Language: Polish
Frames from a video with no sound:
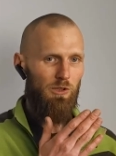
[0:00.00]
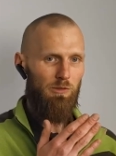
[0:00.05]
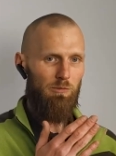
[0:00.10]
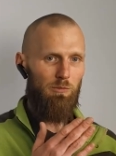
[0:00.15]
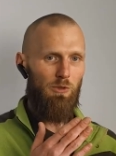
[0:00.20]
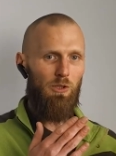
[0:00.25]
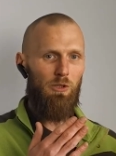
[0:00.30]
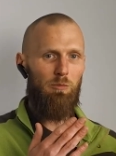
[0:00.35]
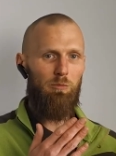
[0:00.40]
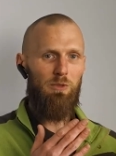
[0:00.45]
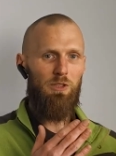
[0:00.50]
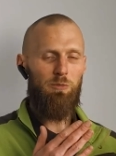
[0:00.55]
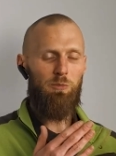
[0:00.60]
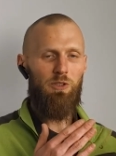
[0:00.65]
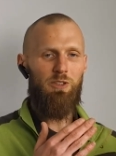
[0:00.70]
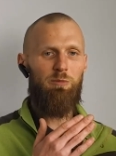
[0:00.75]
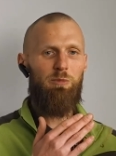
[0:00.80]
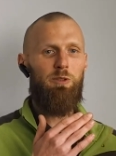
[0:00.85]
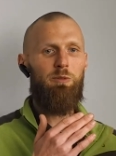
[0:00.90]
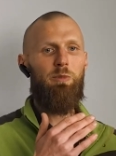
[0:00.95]
się, mogą mieć
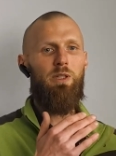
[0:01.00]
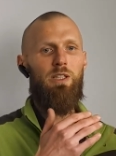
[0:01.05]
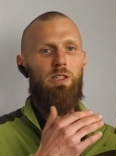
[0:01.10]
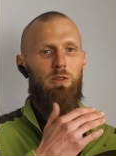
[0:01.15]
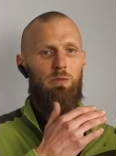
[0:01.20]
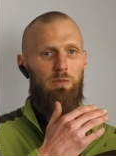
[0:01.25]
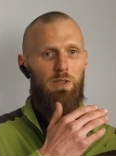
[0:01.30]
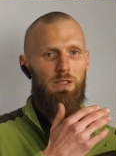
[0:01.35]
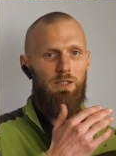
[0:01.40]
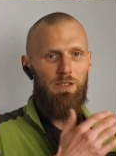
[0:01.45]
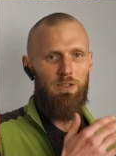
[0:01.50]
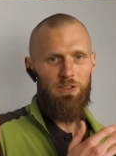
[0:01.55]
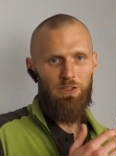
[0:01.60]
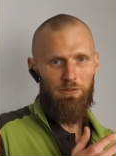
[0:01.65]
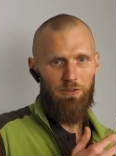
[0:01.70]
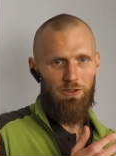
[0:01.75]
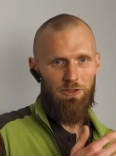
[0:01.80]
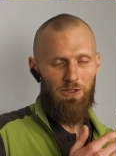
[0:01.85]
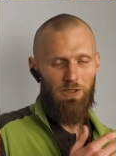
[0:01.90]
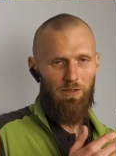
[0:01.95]
moc minimalną
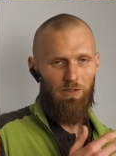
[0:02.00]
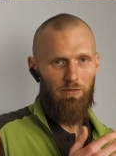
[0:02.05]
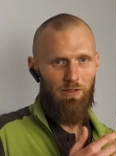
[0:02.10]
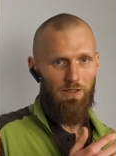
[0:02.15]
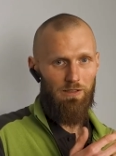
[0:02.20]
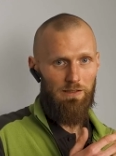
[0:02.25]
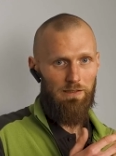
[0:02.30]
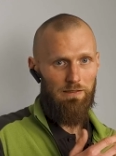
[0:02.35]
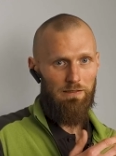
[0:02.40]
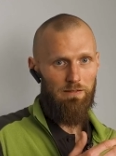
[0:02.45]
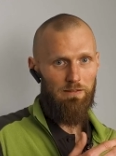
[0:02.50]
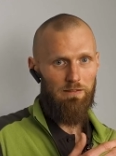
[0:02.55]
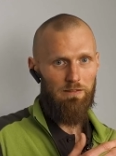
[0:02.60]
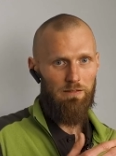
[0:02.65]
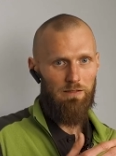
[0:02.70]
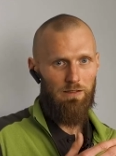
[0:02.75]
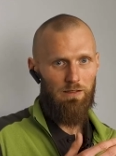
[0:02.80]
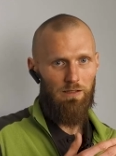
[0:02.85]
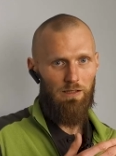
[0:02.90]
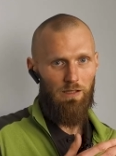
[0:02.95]
1,9 kW,
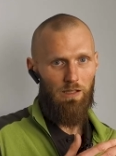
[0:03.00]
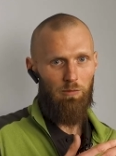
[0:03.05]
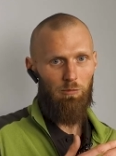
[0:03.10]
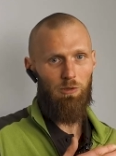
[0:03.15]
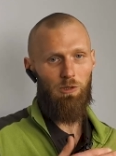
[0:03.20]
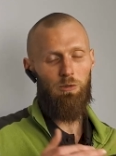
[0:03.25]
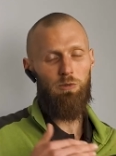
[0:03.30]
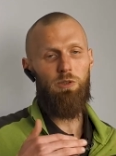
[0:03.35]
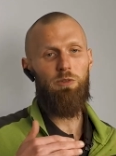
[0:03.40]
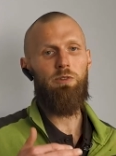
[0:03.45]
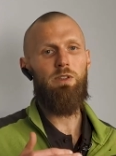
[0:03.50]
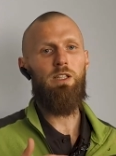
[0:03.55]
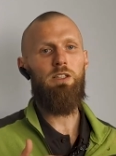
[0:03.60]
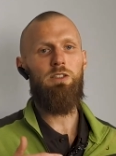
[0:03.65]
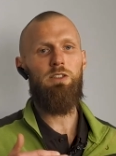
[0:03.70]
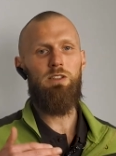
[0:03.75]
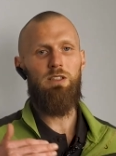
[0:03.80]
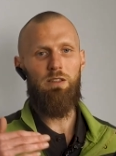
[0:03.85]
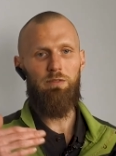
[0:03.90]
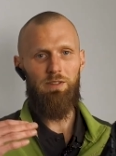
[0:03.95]
a mogą się
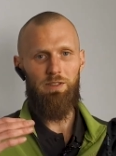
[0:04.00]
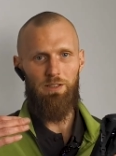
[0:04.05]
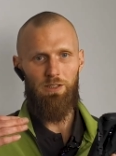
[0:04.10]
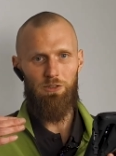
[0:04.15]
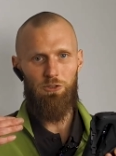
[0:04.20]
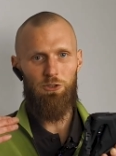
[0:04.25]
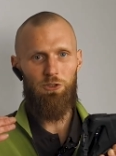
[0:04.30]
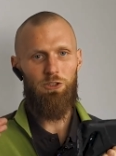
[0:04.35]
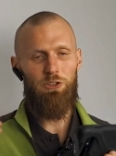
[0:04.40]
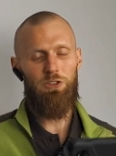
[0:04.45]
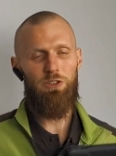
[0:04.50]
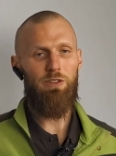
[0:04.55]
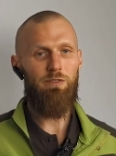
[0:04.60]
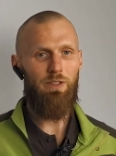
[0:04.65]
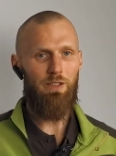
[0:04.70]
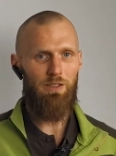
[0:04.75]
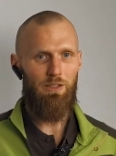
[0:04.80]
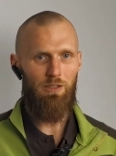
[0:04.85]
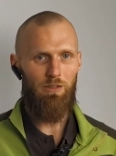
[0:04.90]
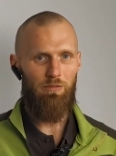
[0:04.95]
wkręcić nawet na
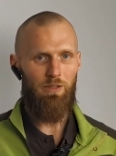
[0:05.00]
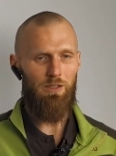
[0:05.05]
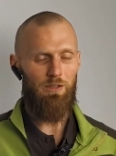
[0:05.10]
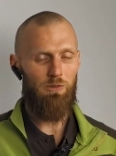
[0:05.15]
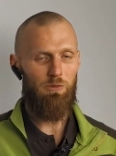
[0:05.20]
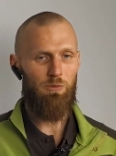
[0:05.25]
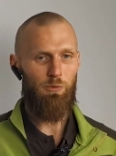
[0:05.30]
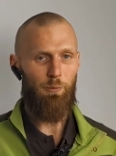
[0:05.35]
32 kW.